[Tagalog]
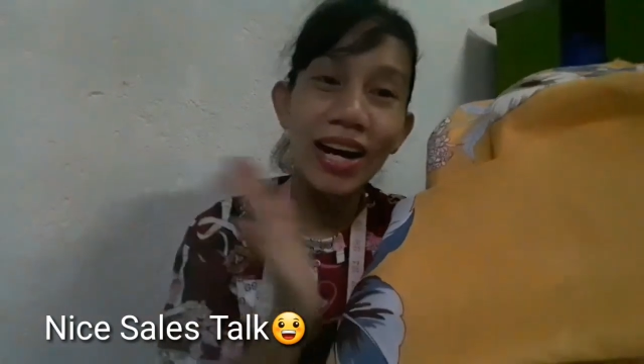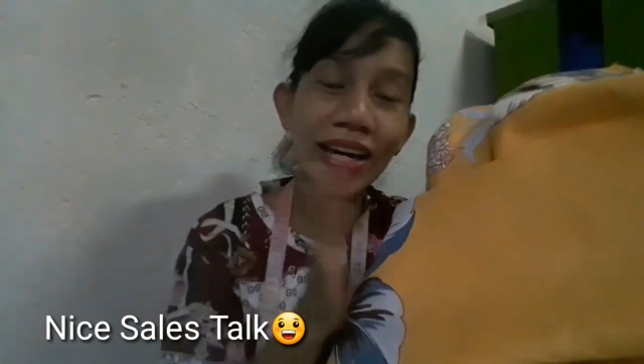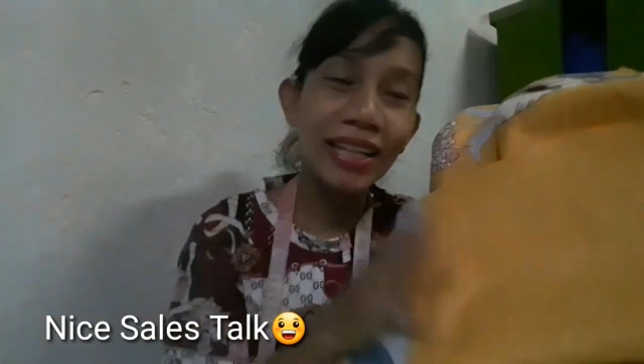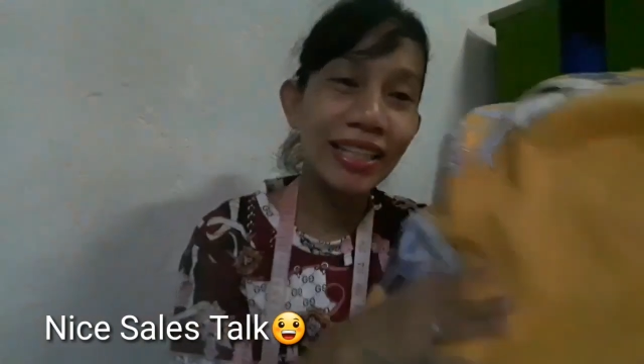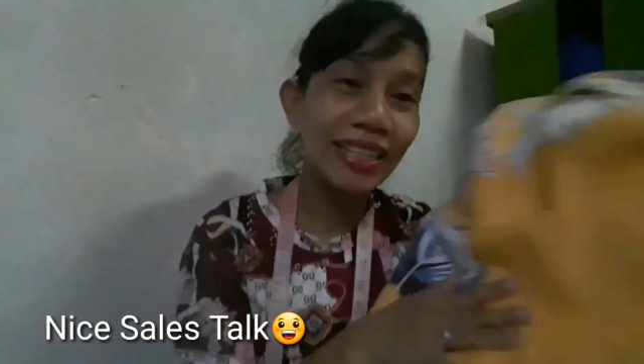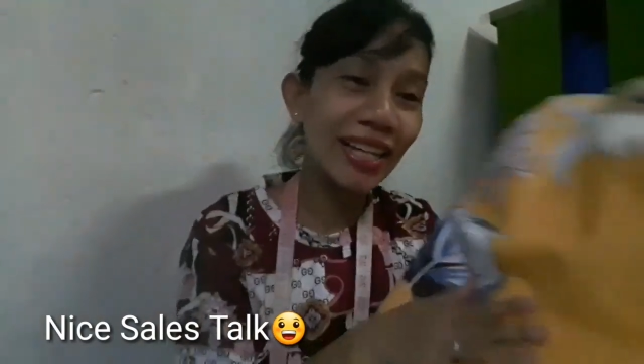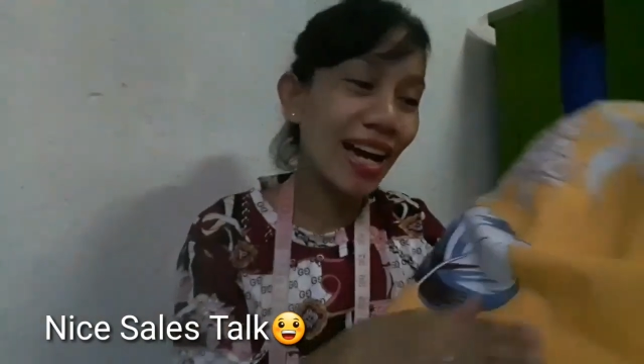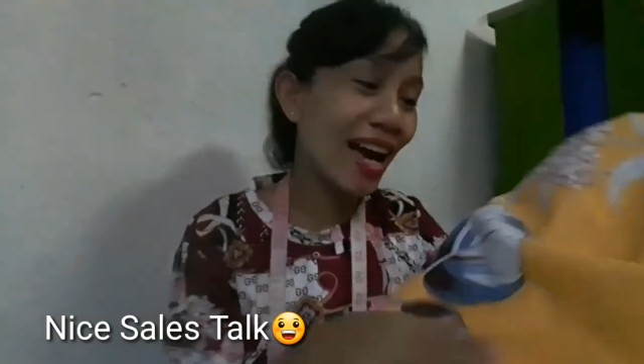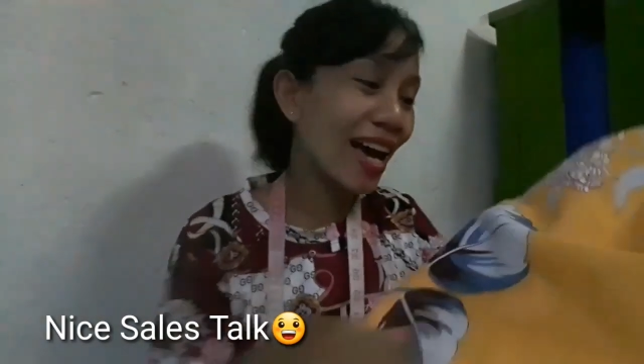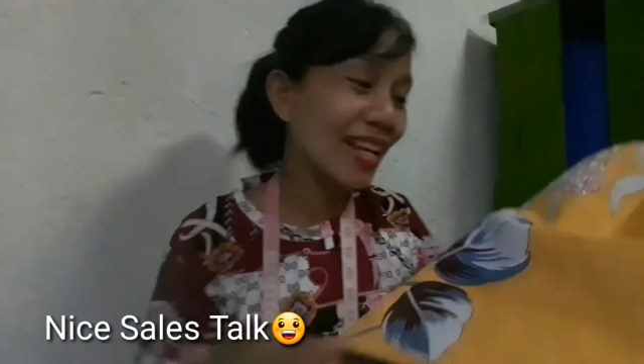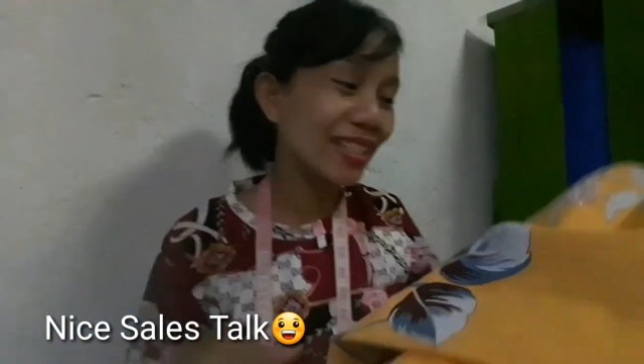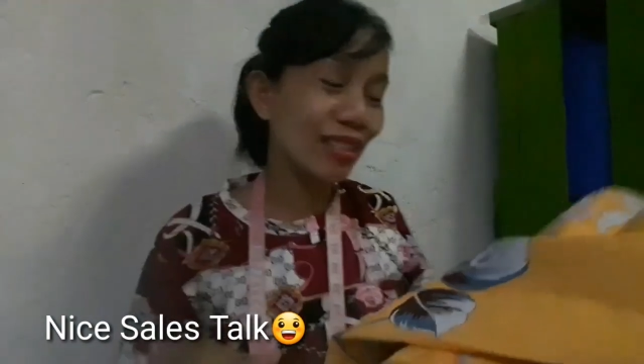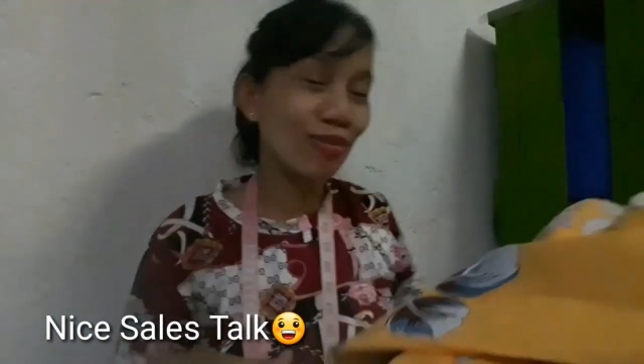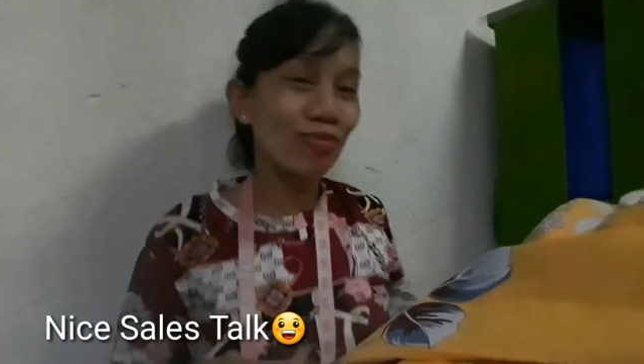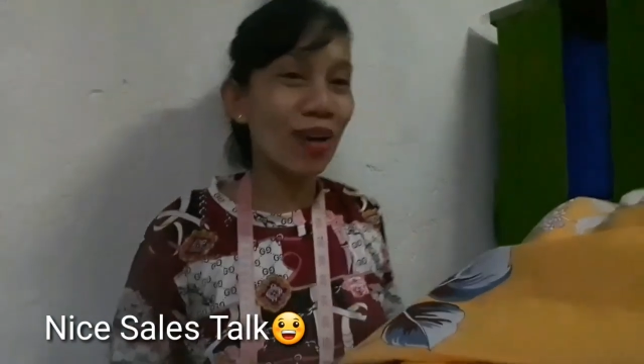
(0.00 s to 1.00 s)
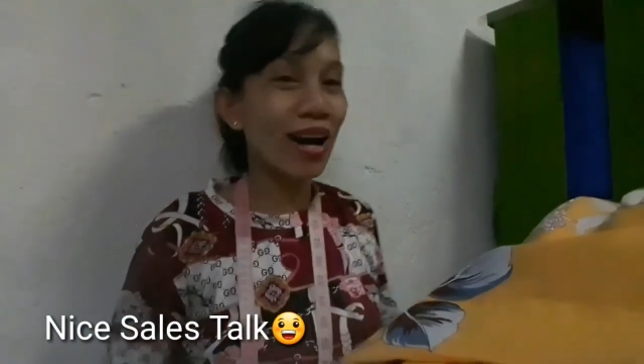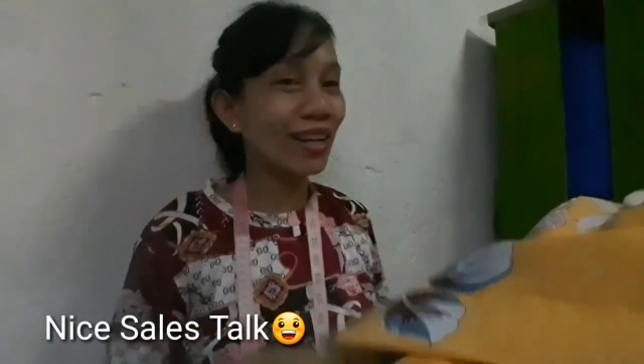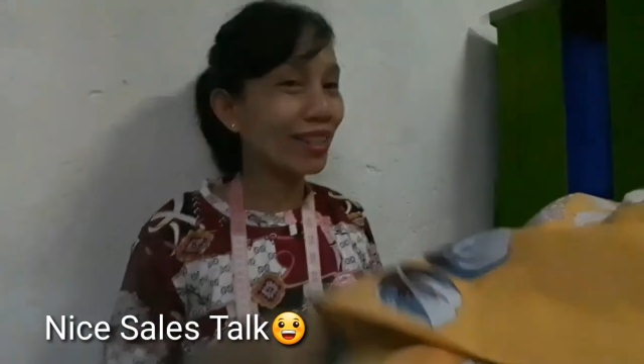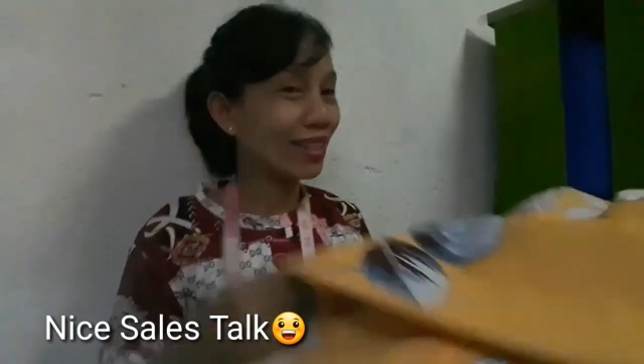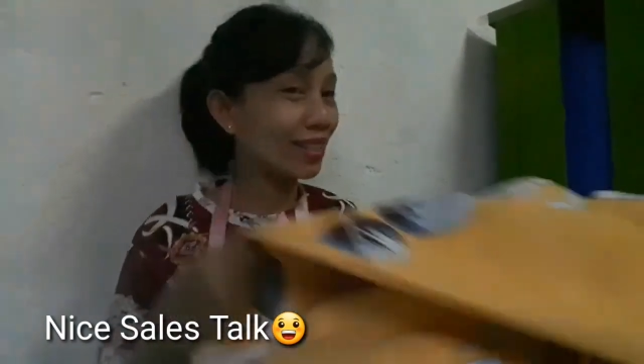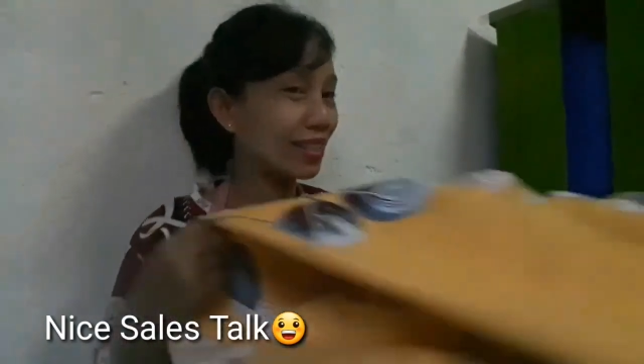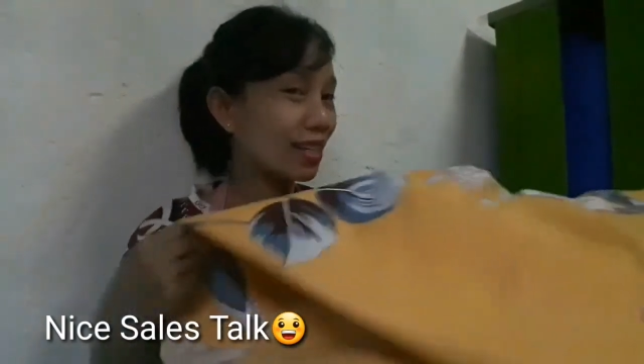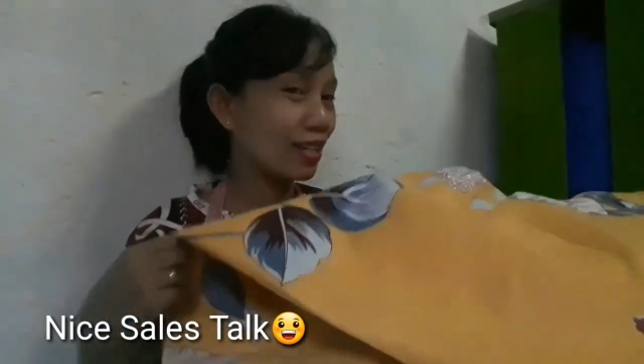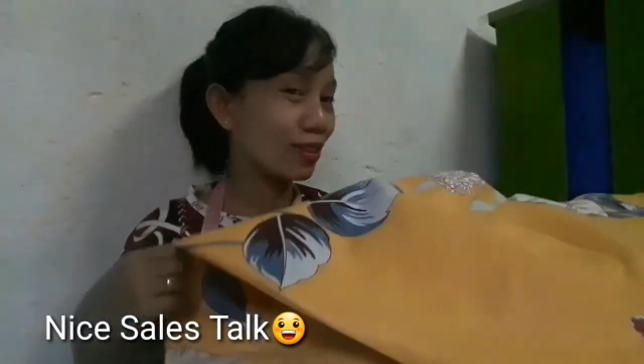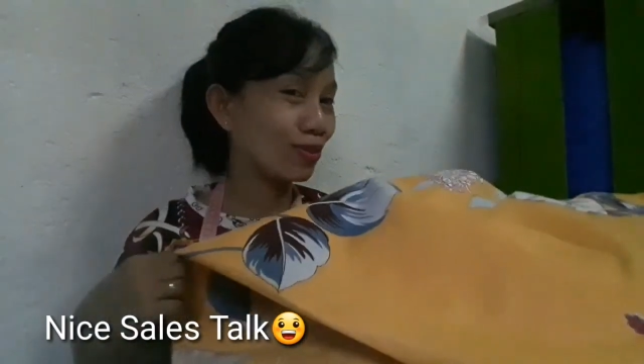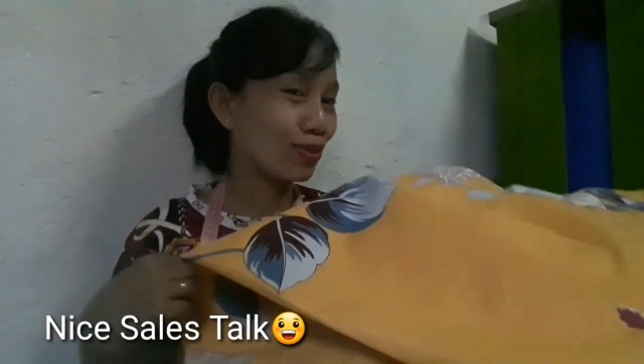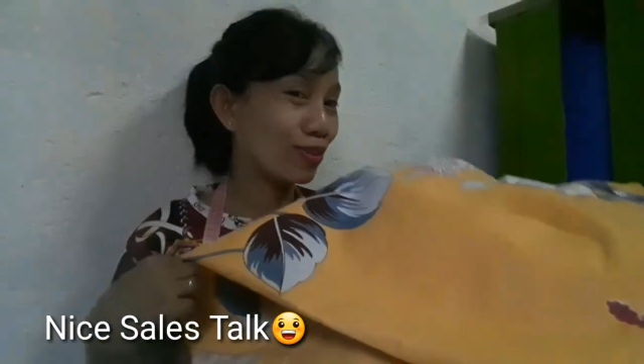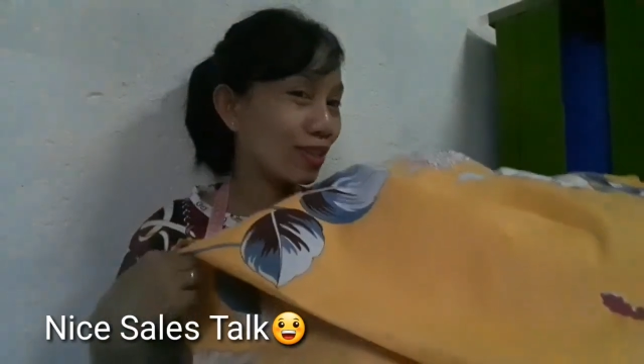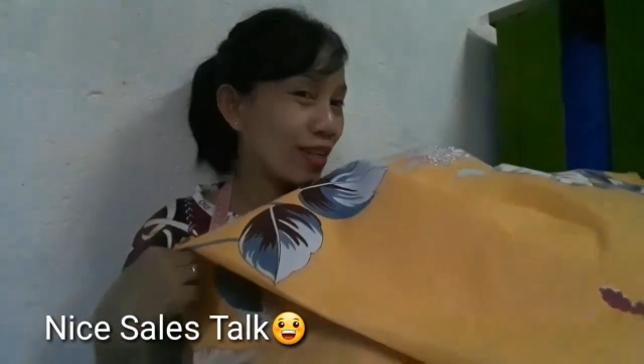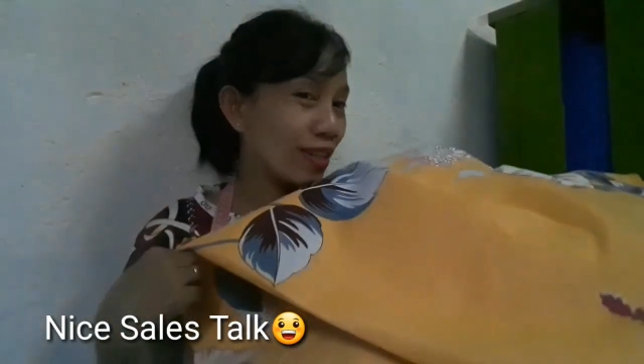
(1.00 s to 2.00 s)
Ayan, di ba? Ang ganda ng
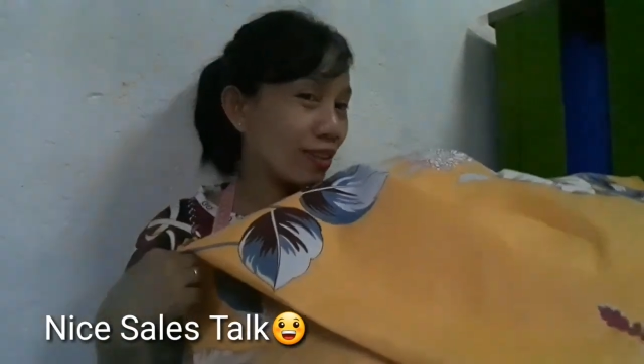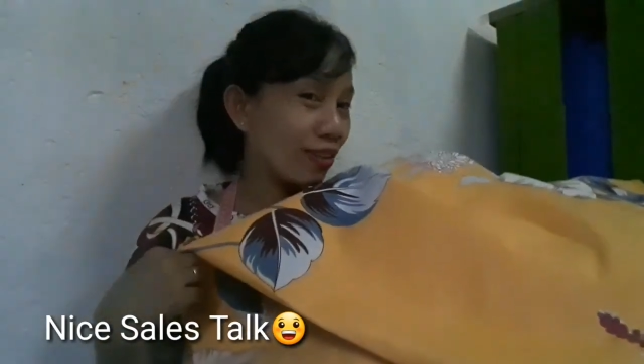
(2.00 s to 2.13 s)
kulay.